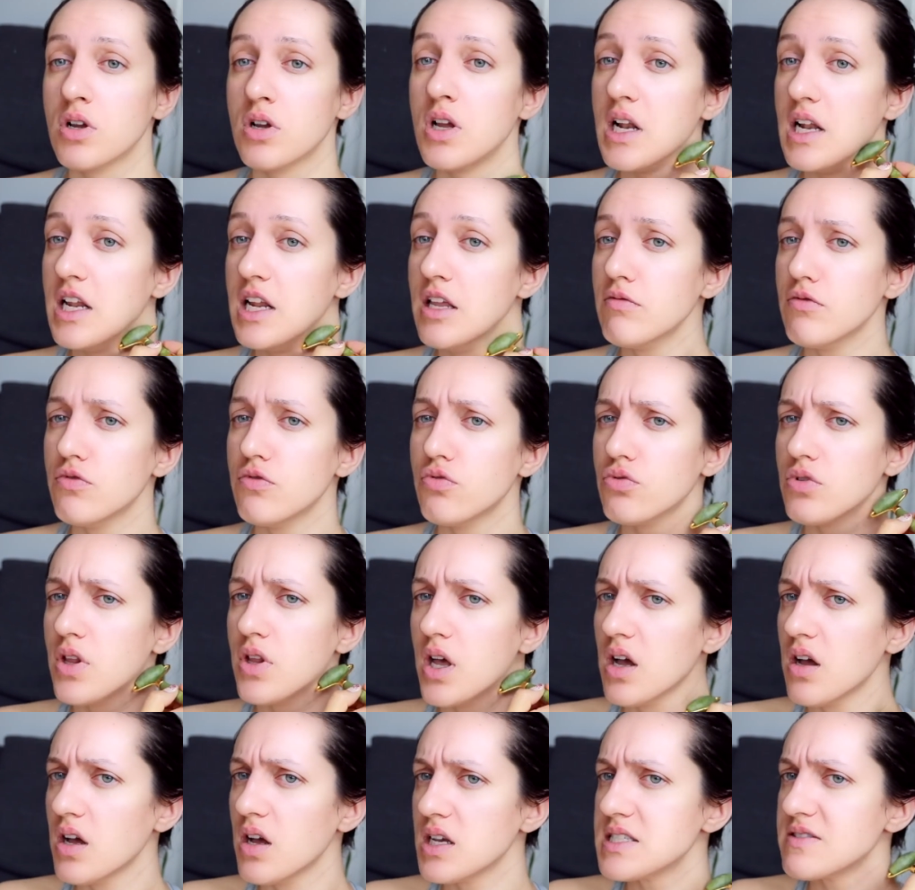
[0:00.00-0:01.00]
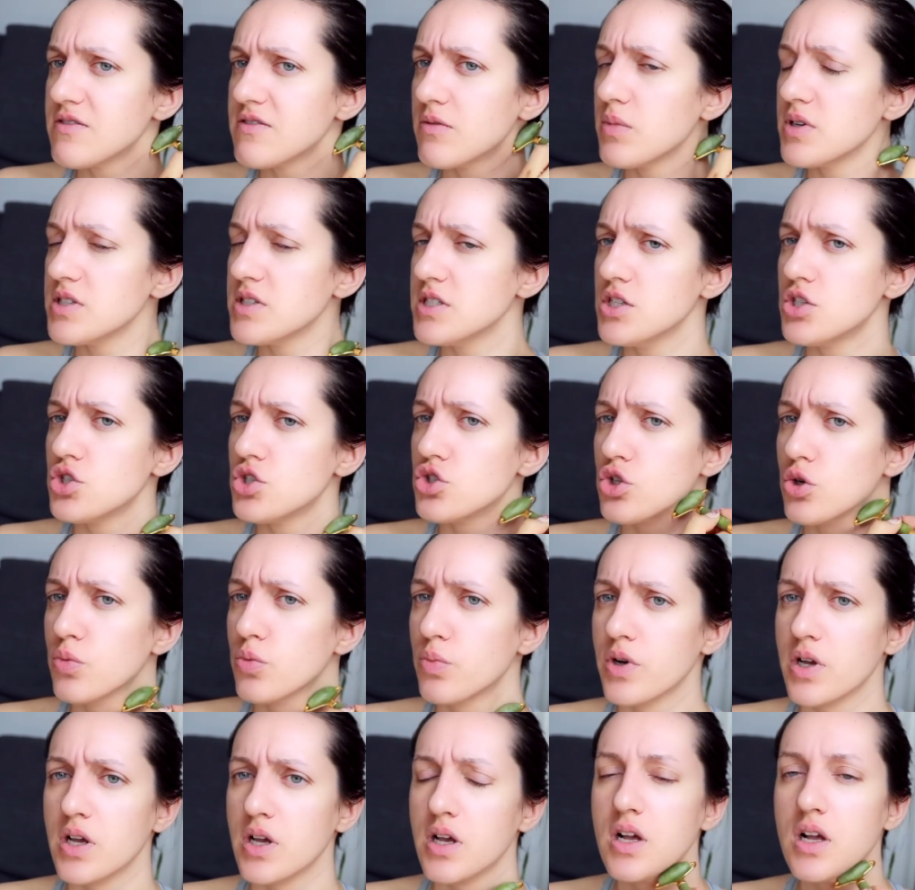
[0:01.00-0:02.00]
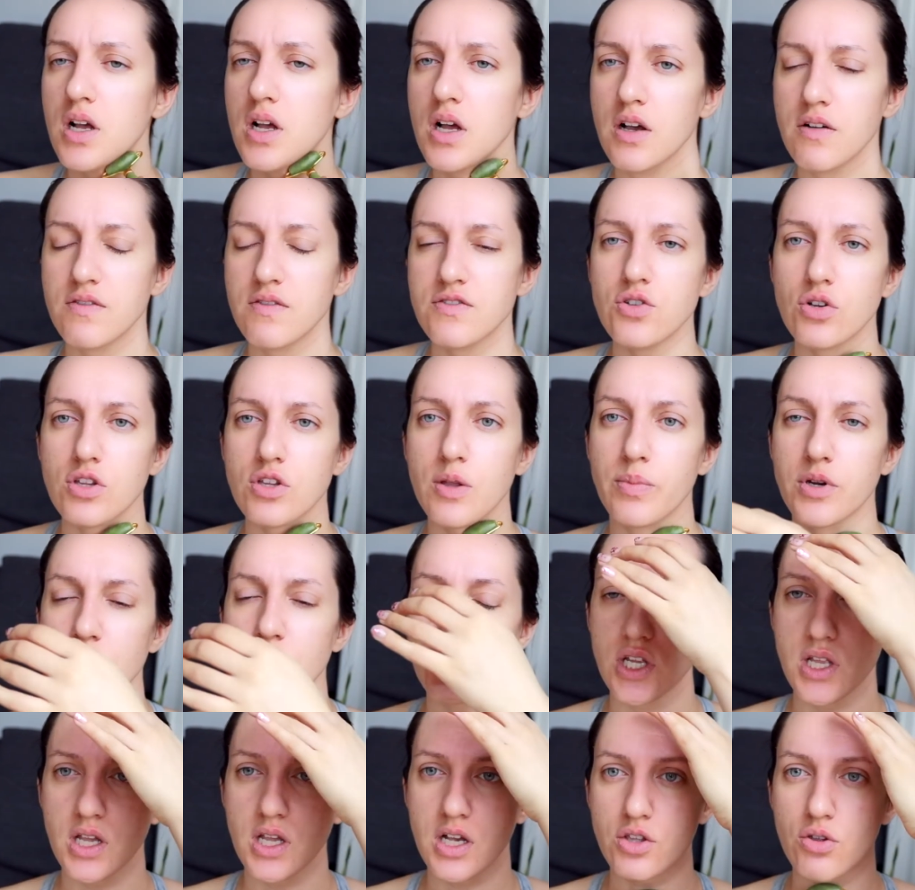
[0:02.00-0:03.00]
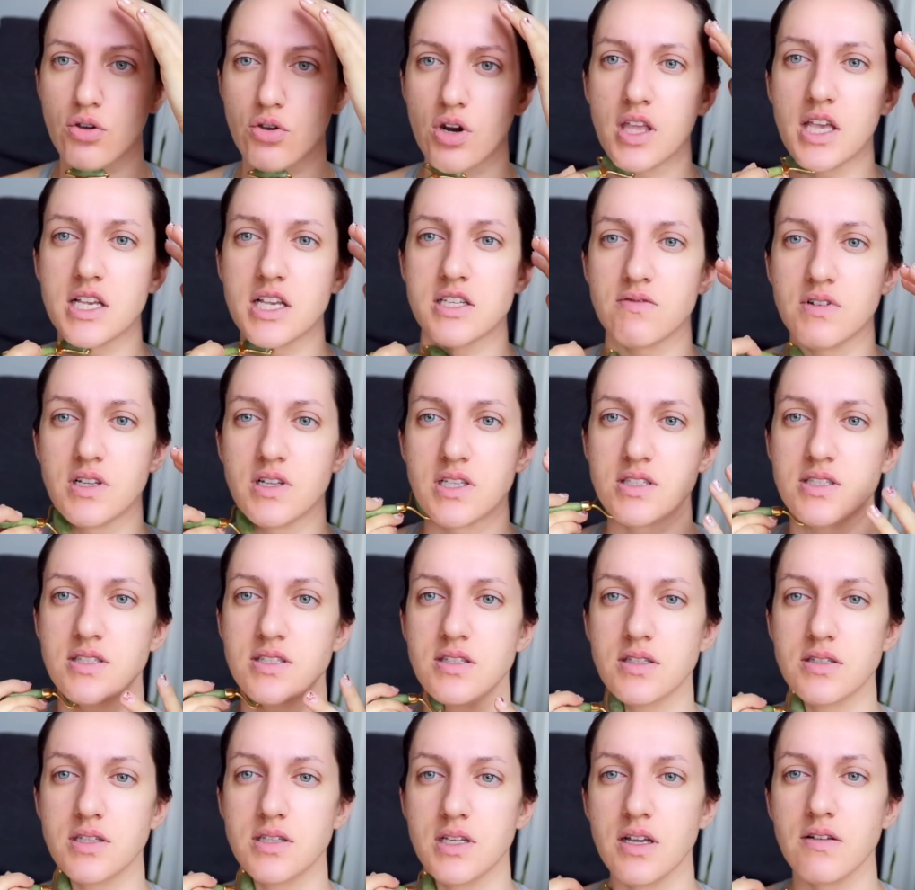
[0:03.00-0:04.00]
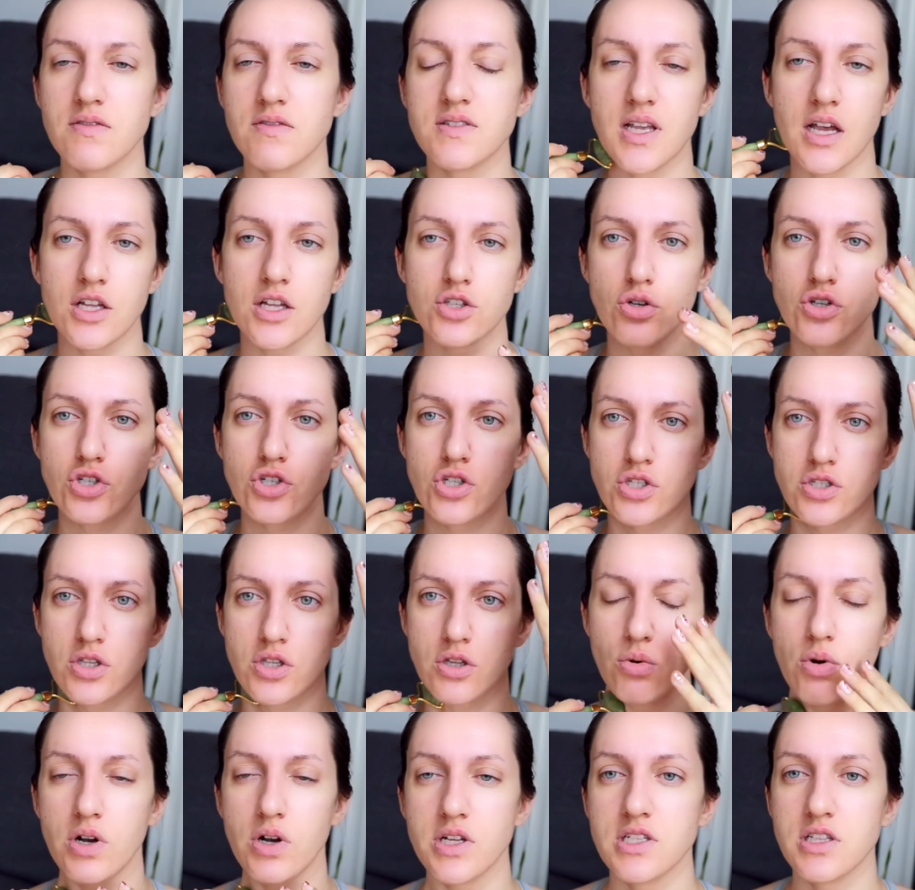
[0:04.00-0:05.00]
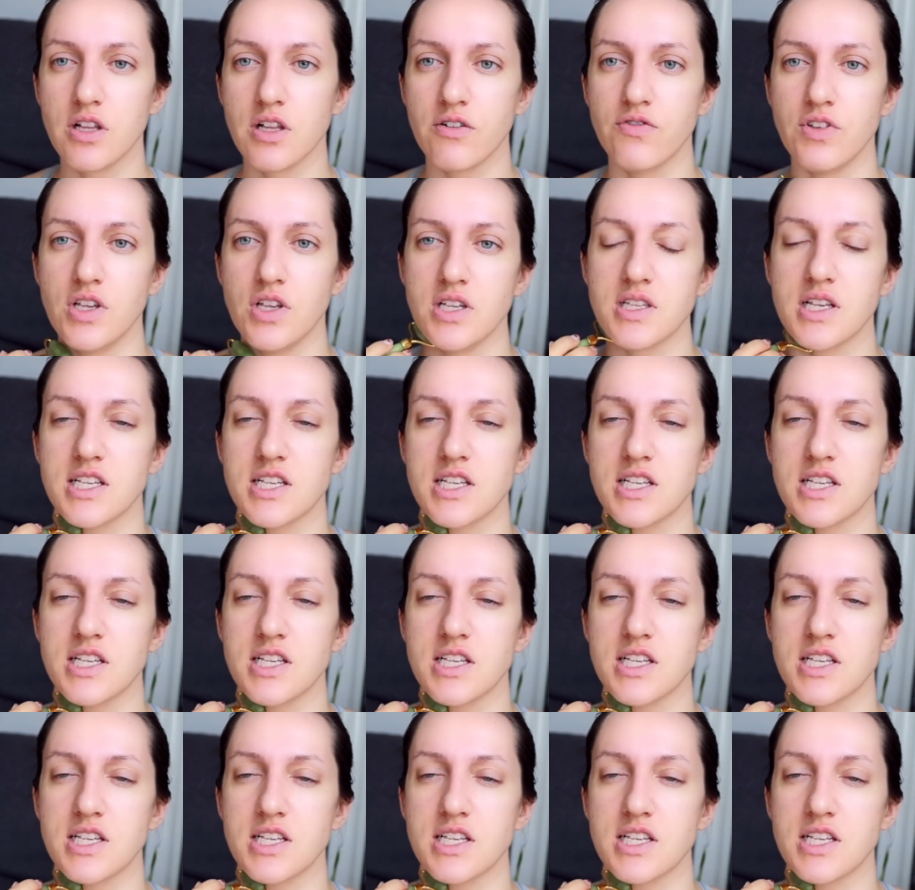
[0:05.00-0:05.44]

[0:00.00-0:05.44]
Лимфу, да, освободить, чтобы все напряжение, которое есть в лице, вся отечность, она уходила вниз.